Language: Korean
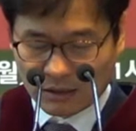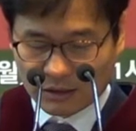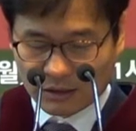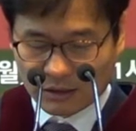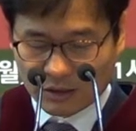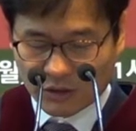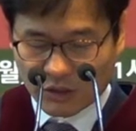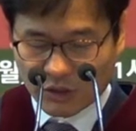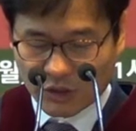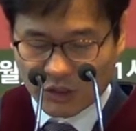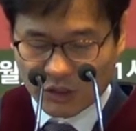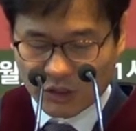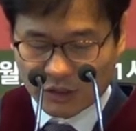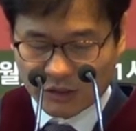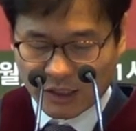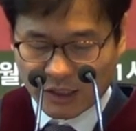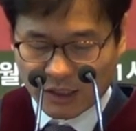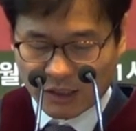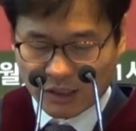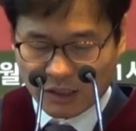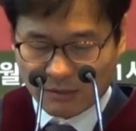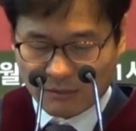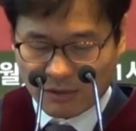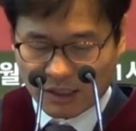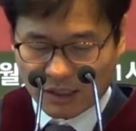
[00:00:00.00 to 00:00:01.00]
그
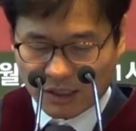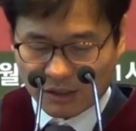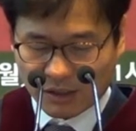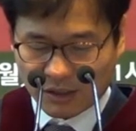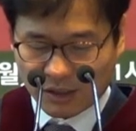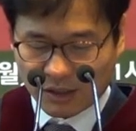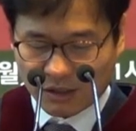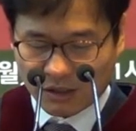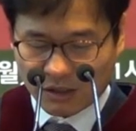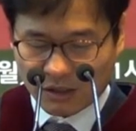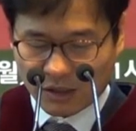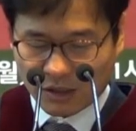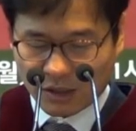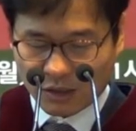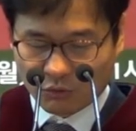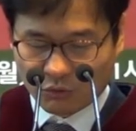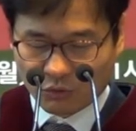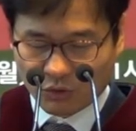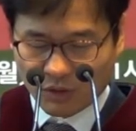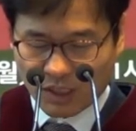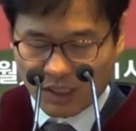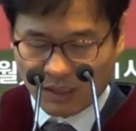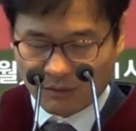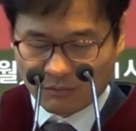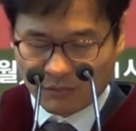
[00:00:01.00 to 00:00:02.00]
여자에게 말하되 이제
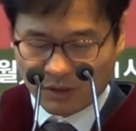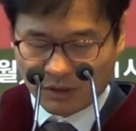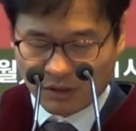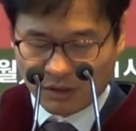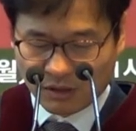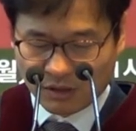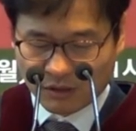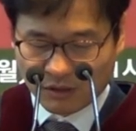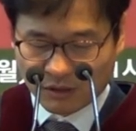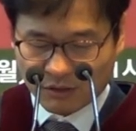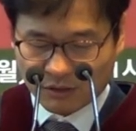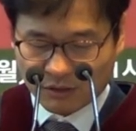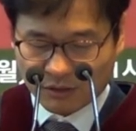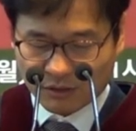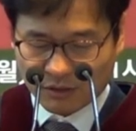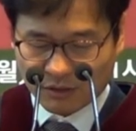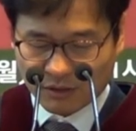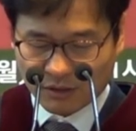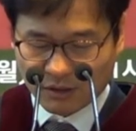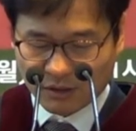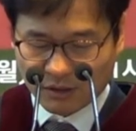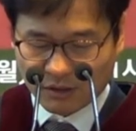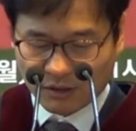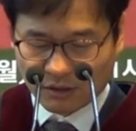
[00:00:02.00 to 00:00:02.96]
우리가 믿는 것은